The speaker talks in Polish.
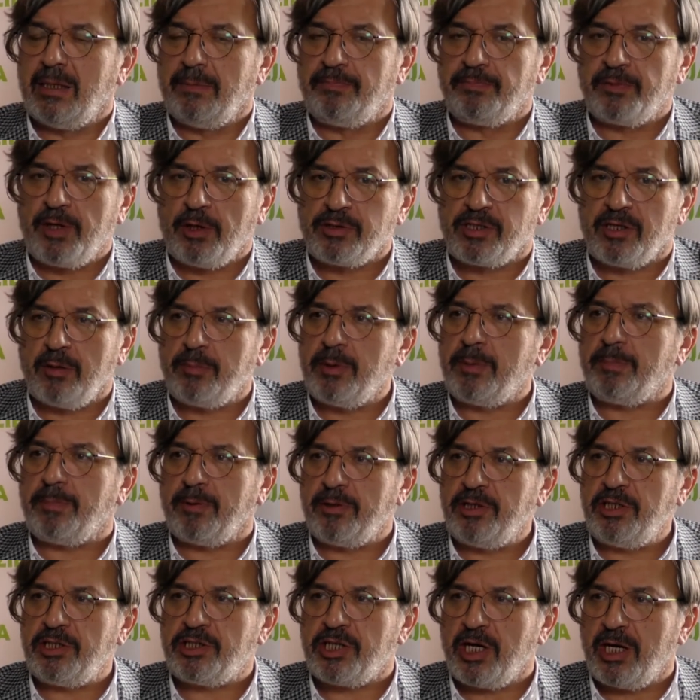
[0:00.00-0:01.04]
osoby
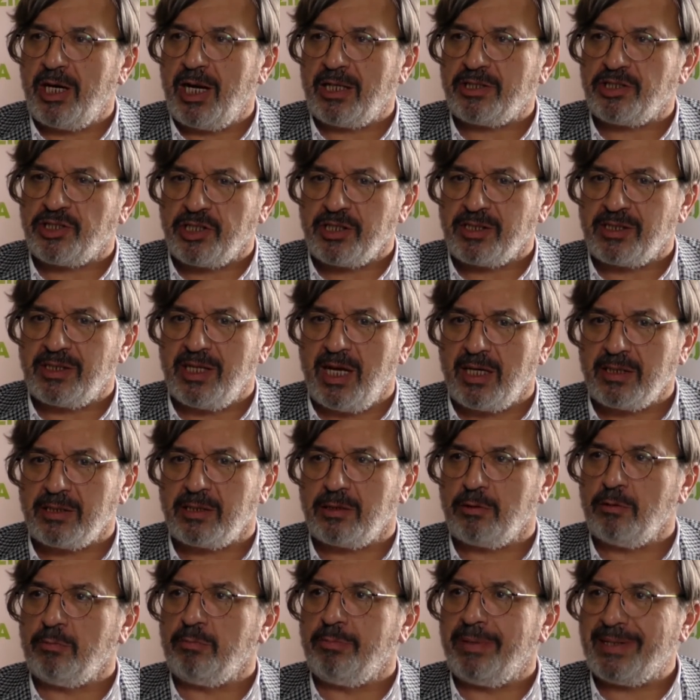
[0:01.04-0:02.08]
poniżej lat
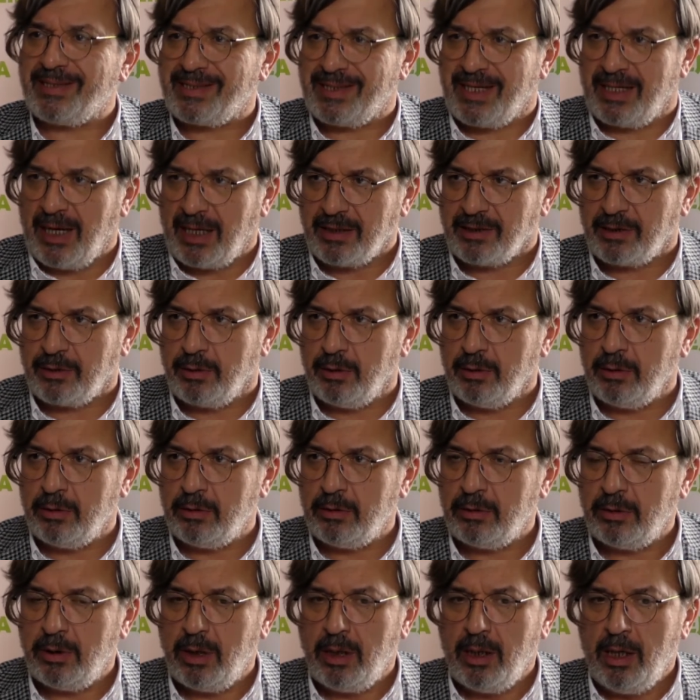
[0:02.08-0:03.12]
16 bez
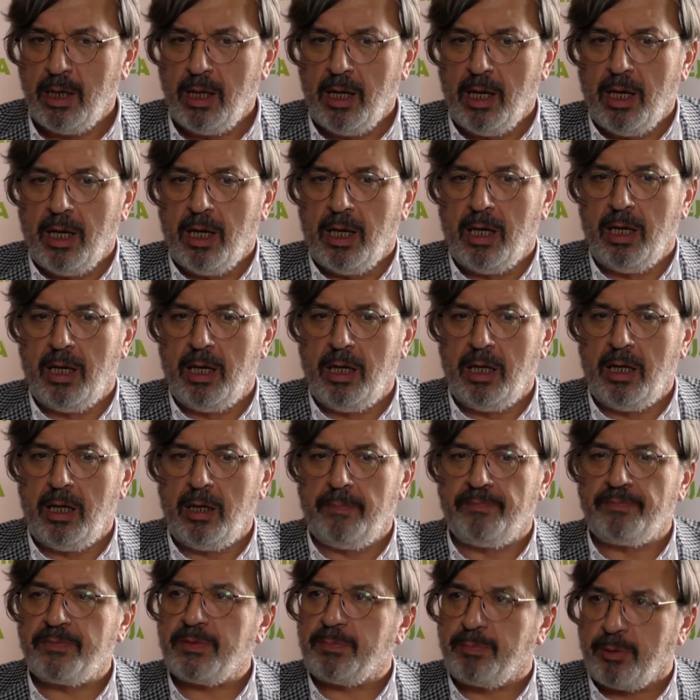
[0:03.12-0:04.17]
kasku, yy,
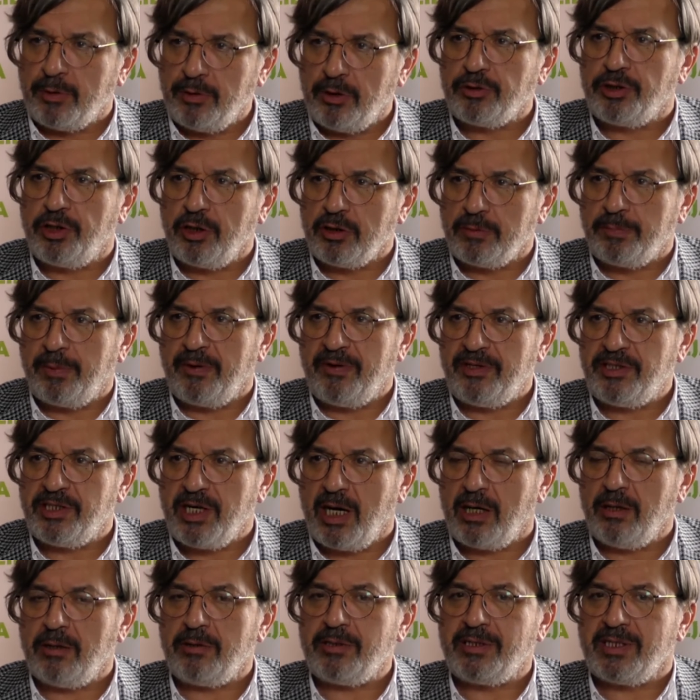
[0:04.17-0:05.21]
ponosi
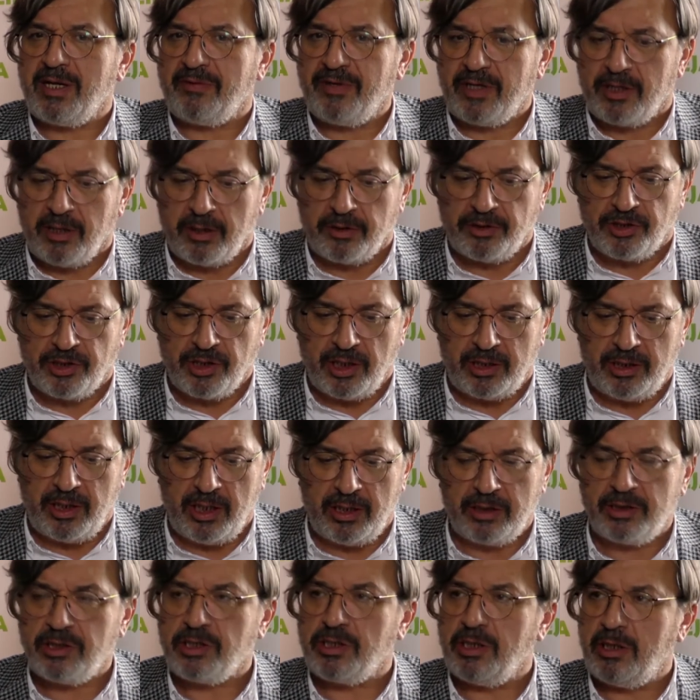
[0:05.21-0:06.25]
odpowiedzialność za
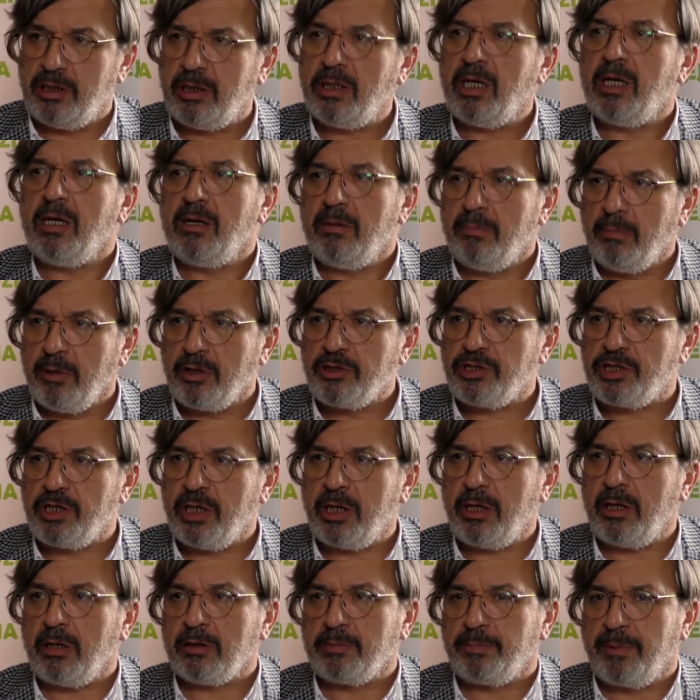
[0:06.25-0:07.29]
wykroczenie, czyli
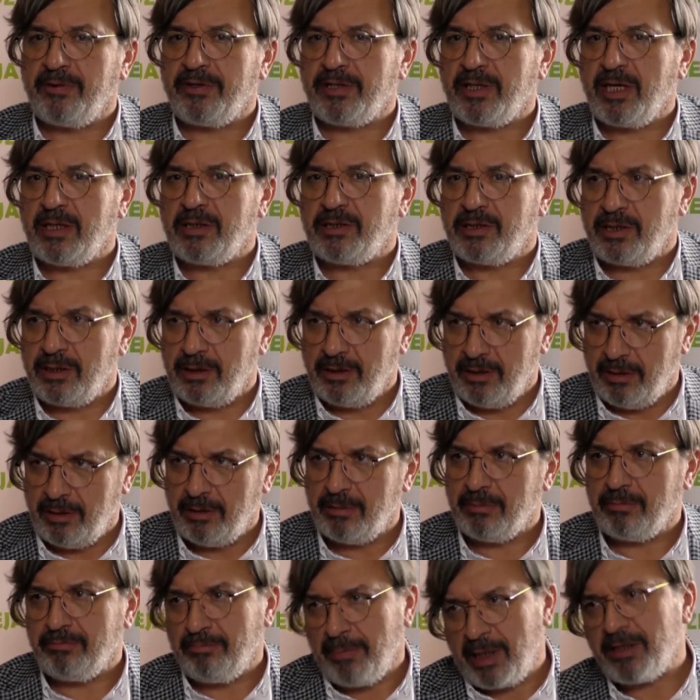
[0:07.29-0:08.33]
może odpowiadać
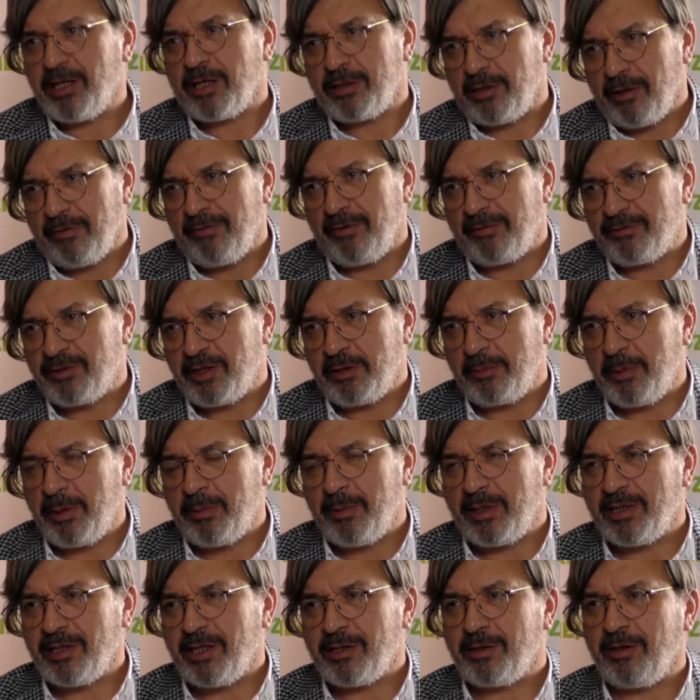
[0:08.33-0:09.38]
yy, mandatowo mhm. w trybie
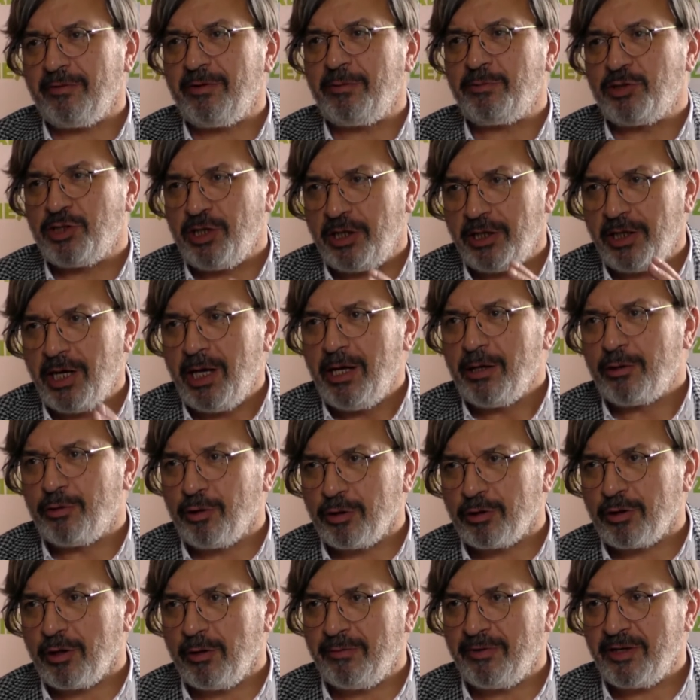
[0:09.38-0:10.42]
mandatowym, czyli
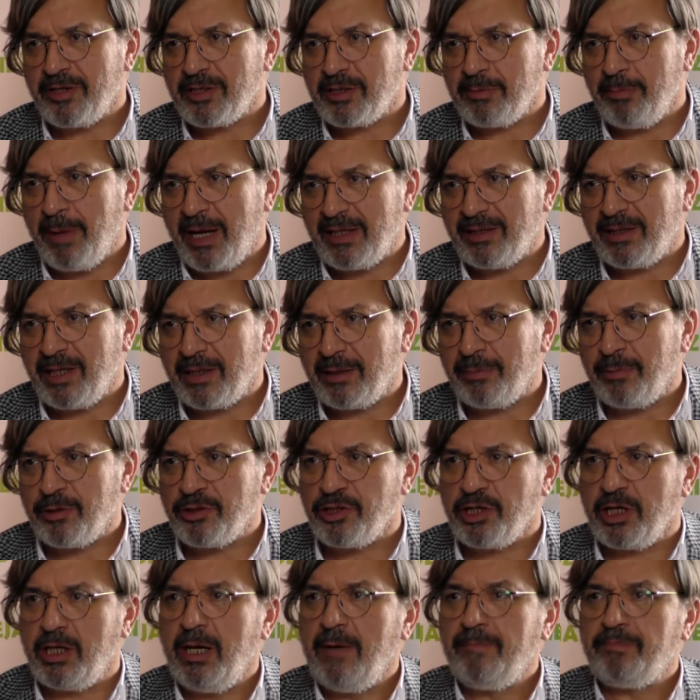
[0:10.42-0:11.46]
krótko mówiąc, mandat
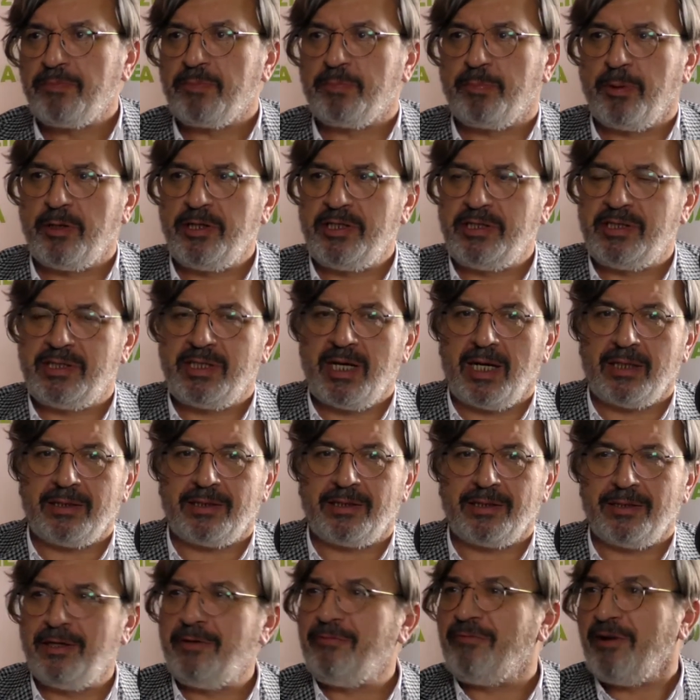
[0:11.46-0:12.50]
może policjant
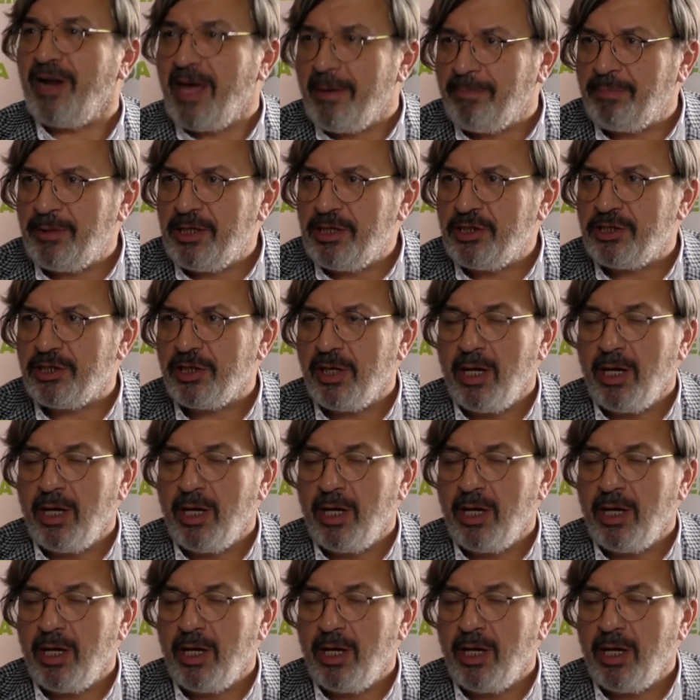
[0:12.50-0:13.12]
yy, wlepić,